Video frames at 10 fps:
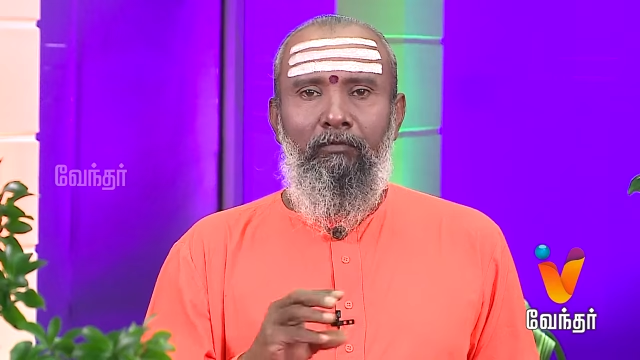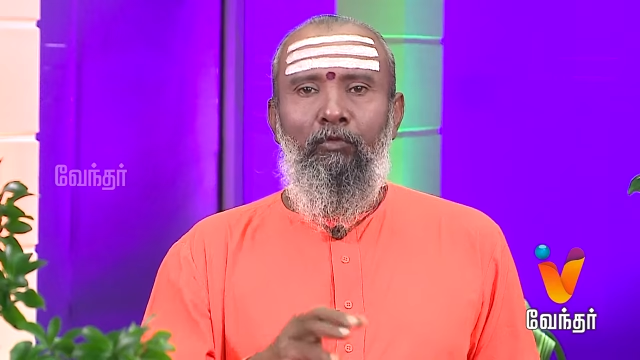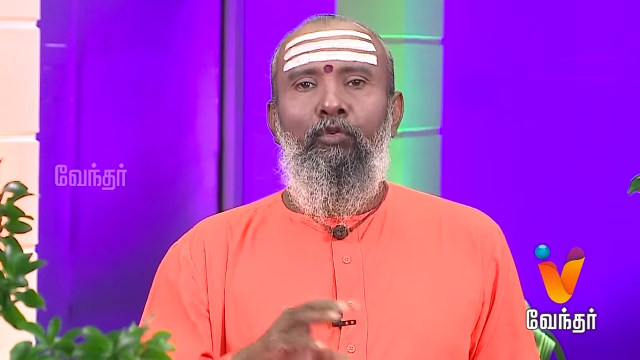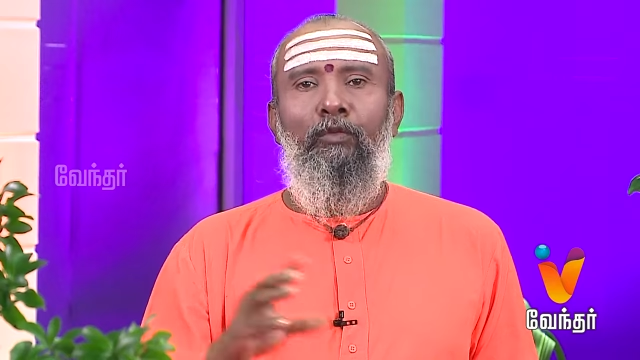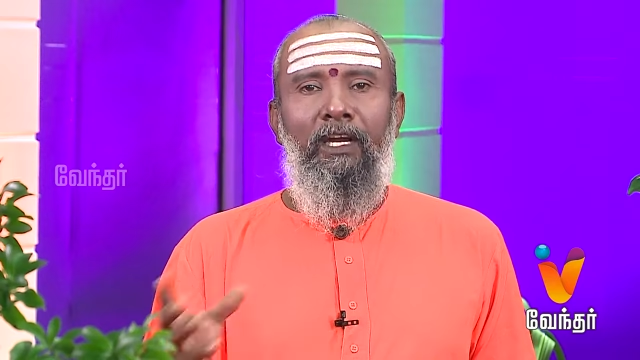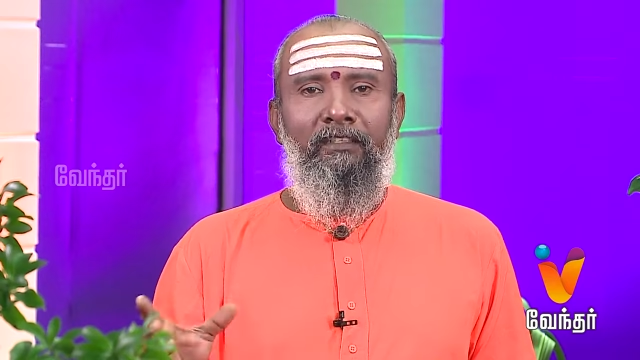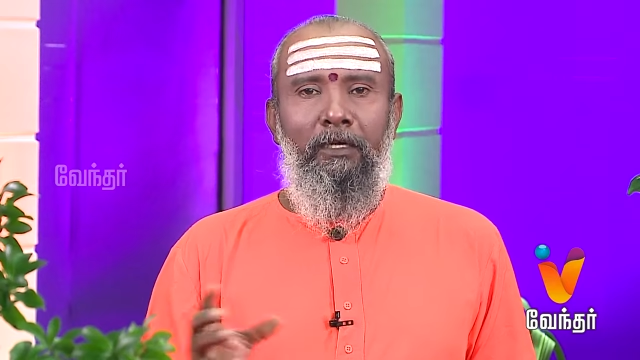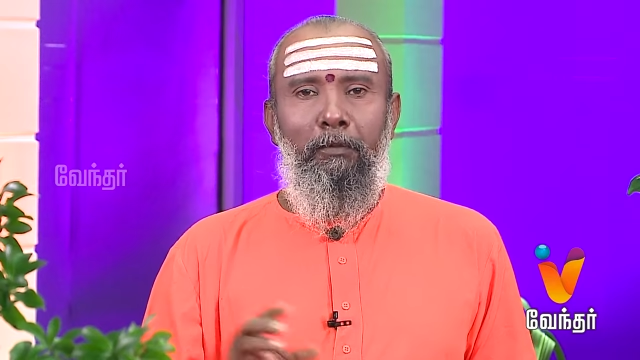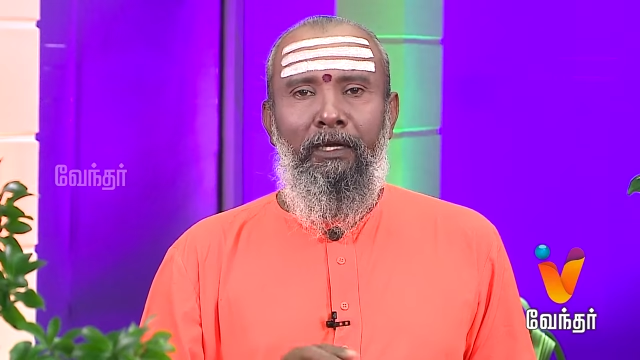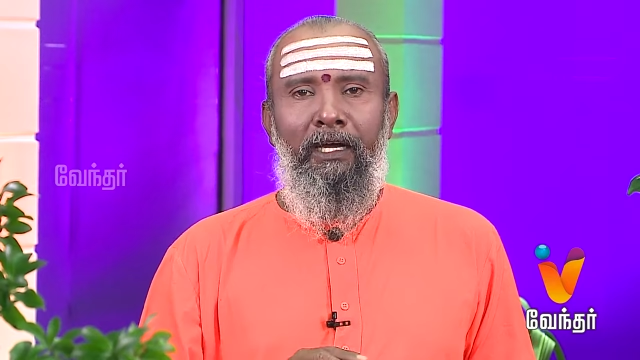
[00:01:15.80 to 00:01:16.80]
மூணு வேலை
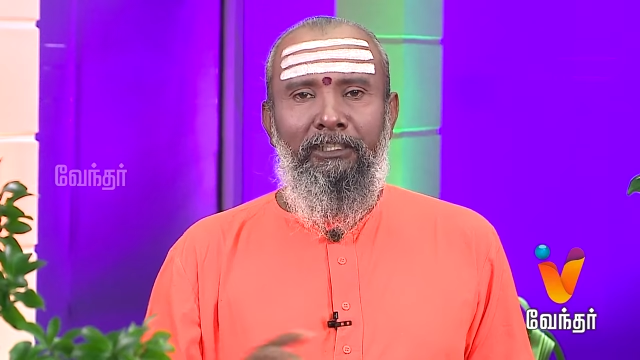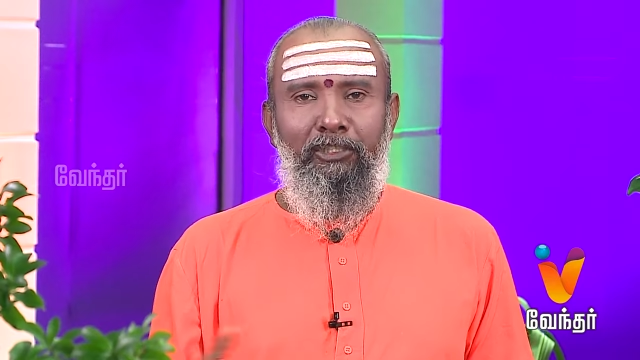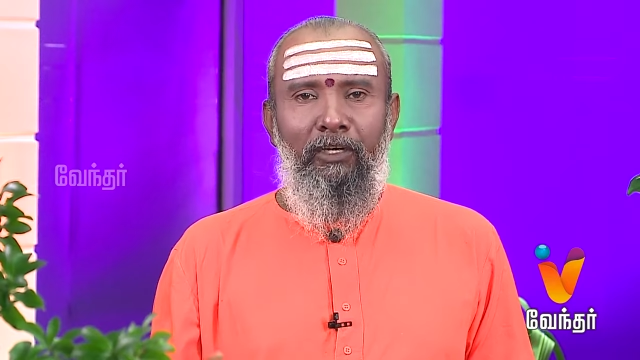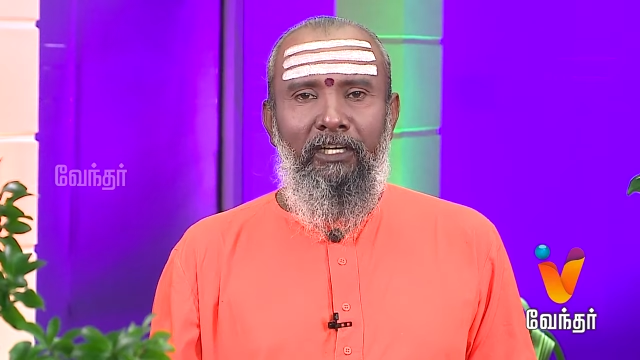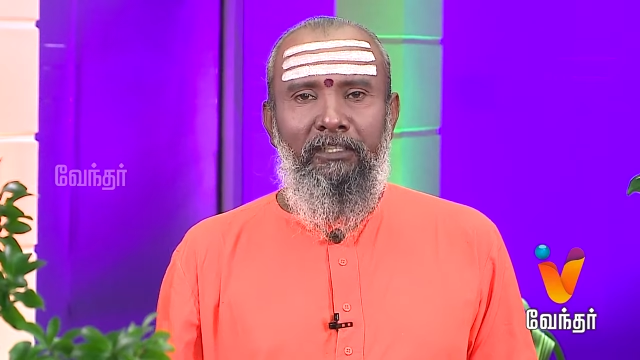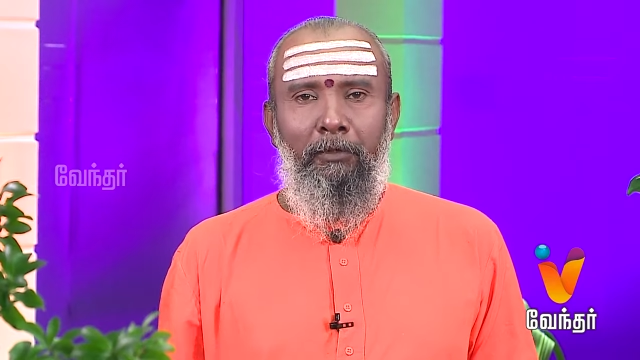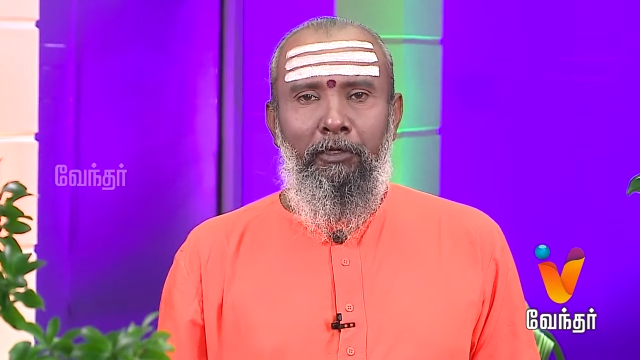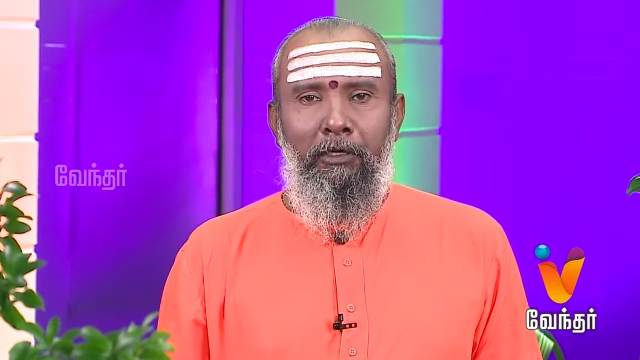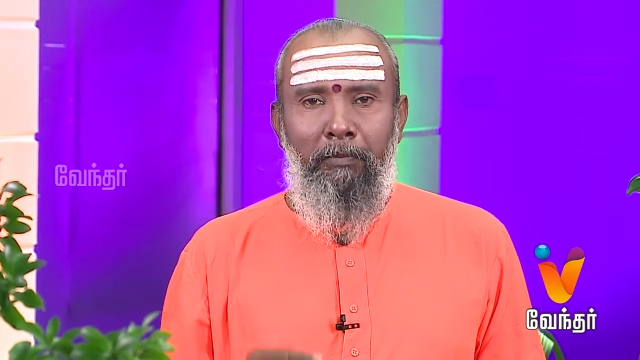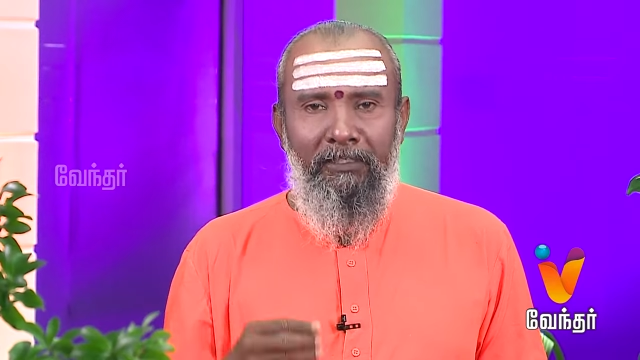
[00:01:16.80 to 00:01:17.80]
சாப்பிடுங்க அஞ்சு வேலை
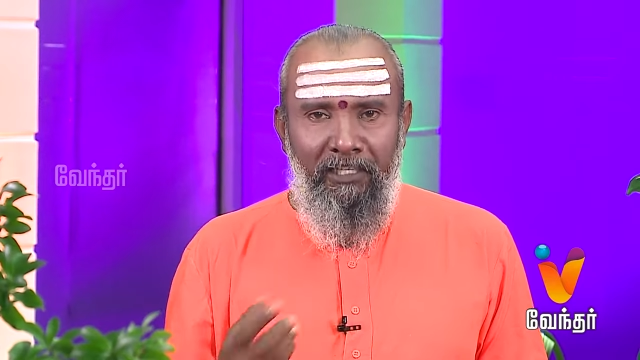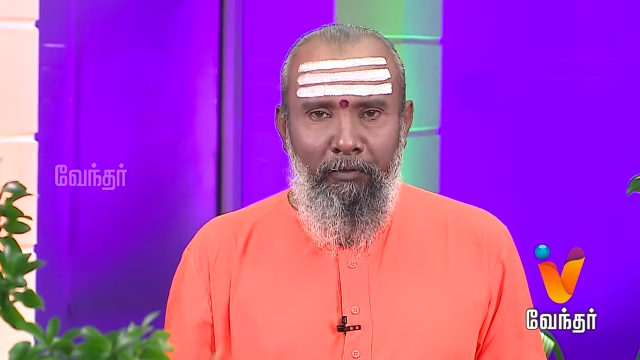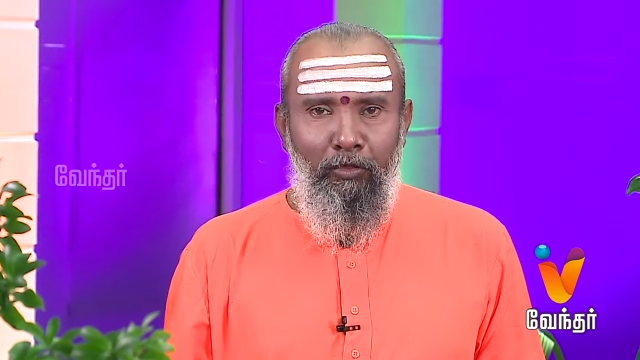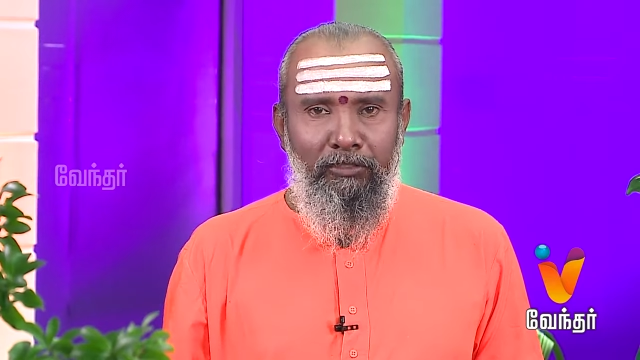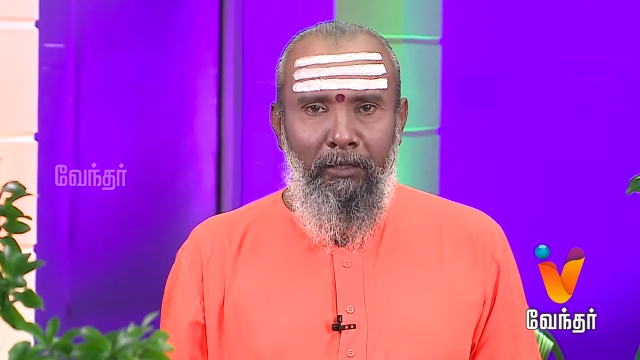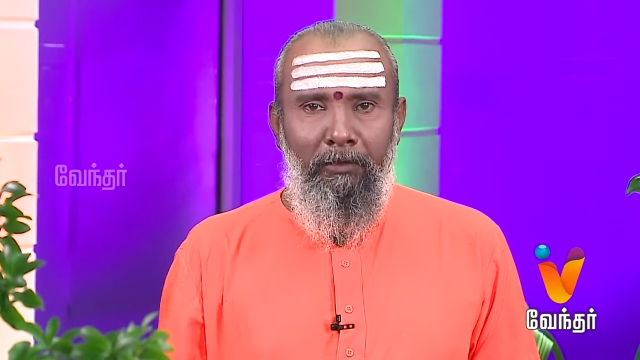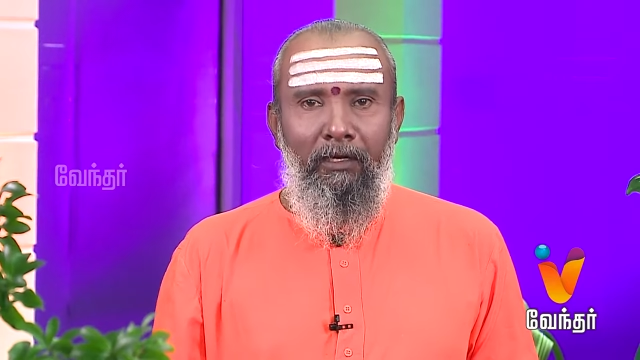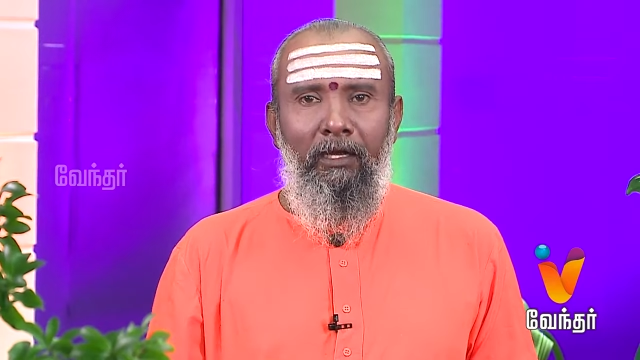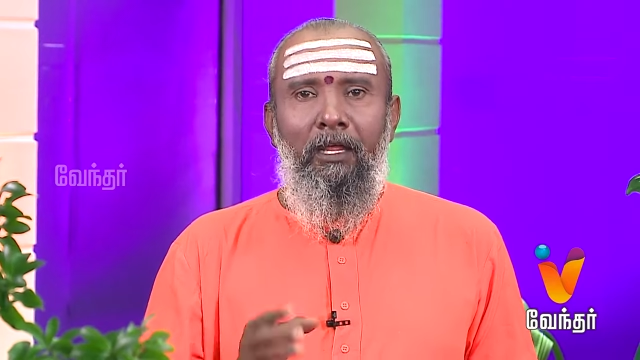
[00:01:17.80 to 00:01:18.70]
சாப்பிடுங்க பசிக்கும் போது சாப்பிடுங்க